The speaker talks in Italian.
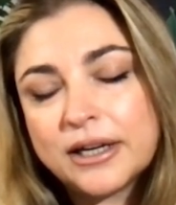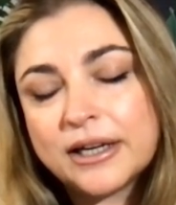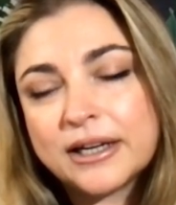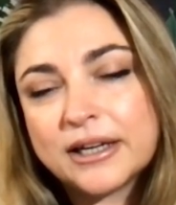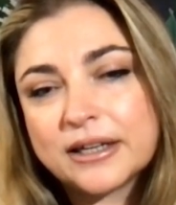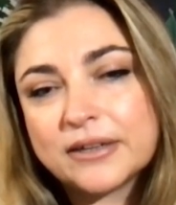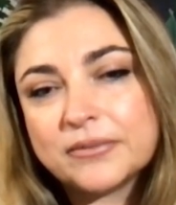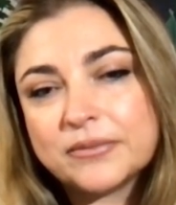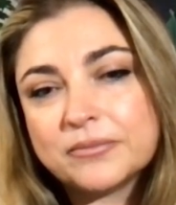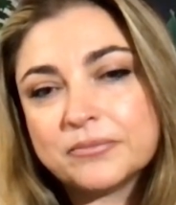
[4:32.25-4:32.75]

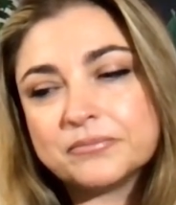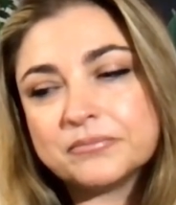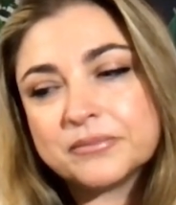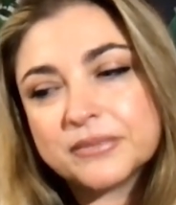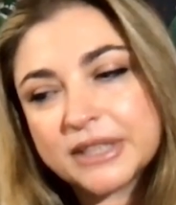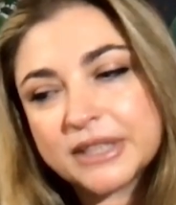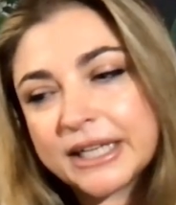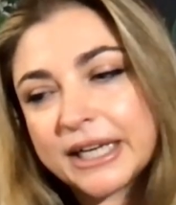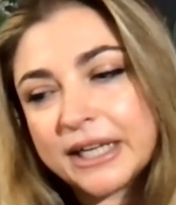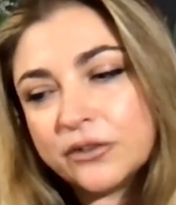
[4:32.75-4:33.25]

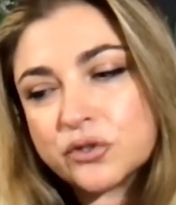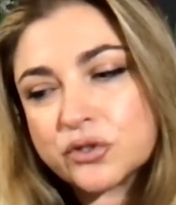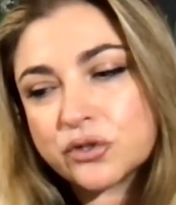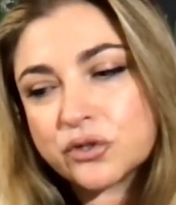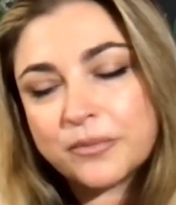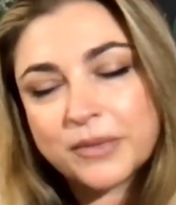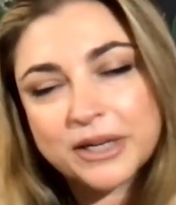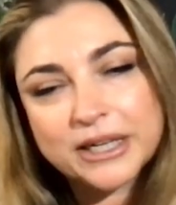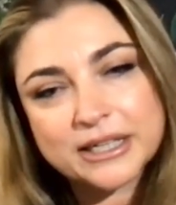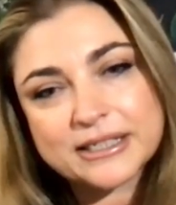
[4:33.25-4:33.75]
ehm, credo
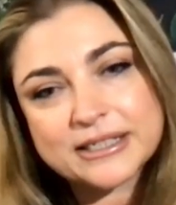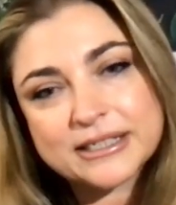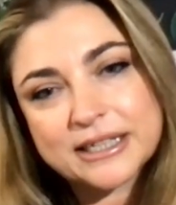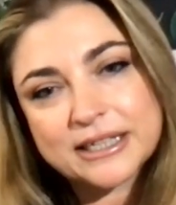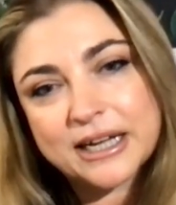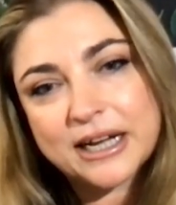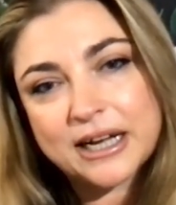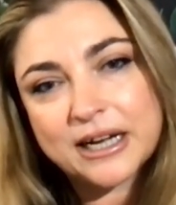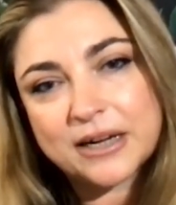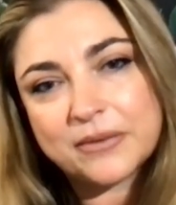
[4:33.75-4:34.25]
insomma che
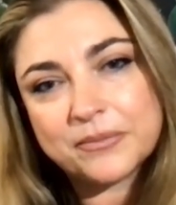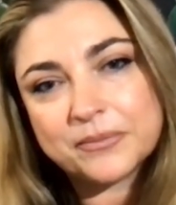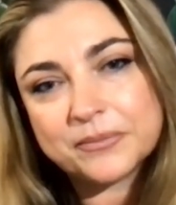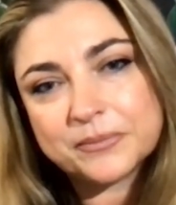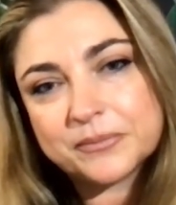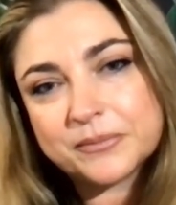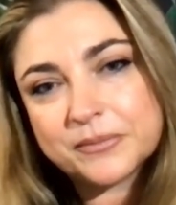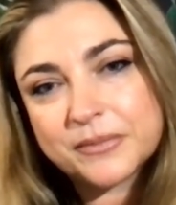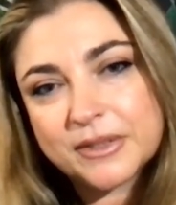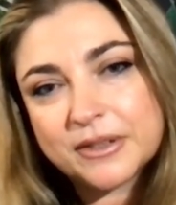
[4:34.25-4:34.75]
sia
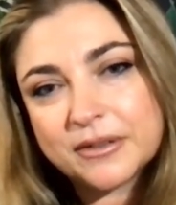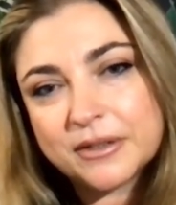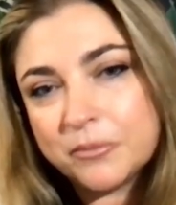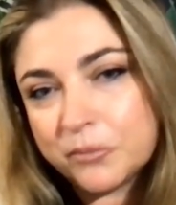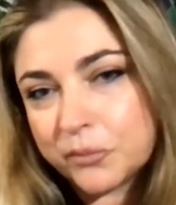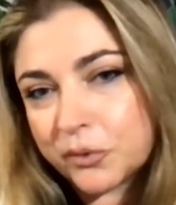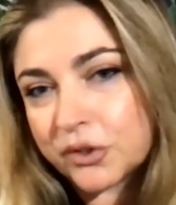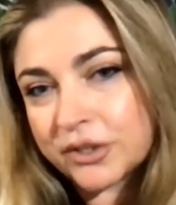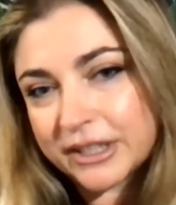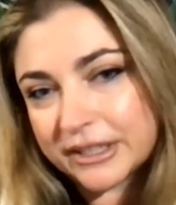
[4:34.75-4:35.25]

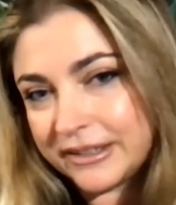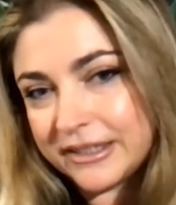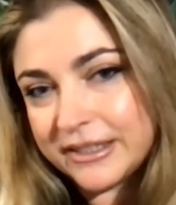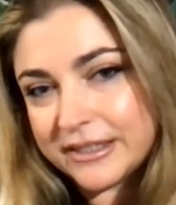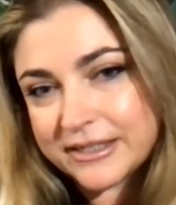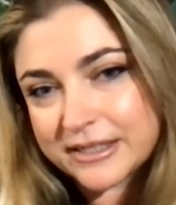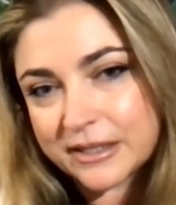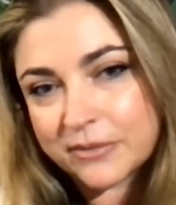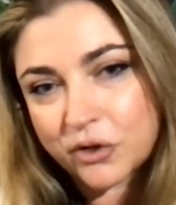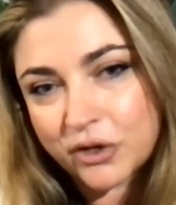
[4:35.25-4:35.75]

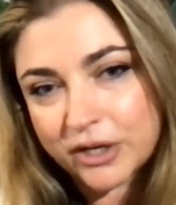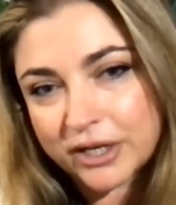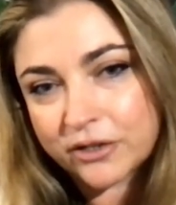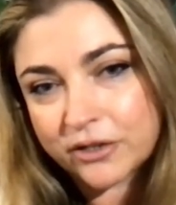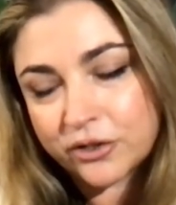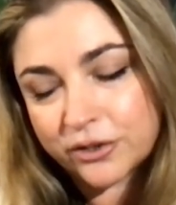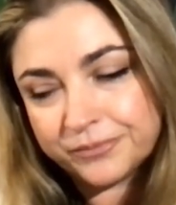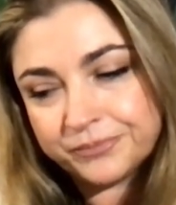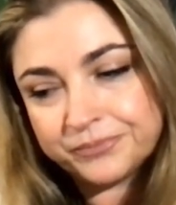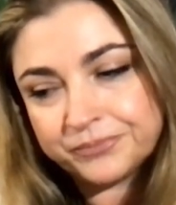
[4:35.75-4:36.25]
importantissimo.
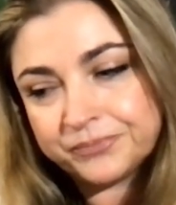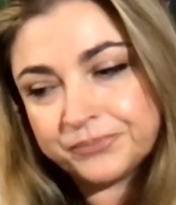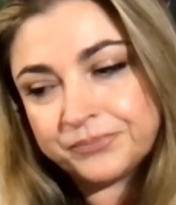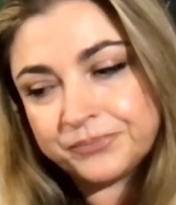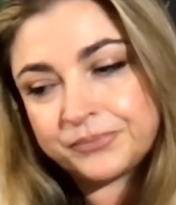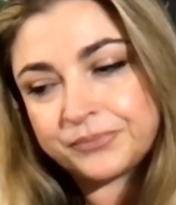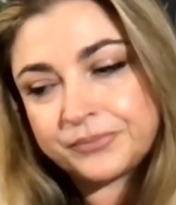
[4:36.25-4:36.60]
Ecco.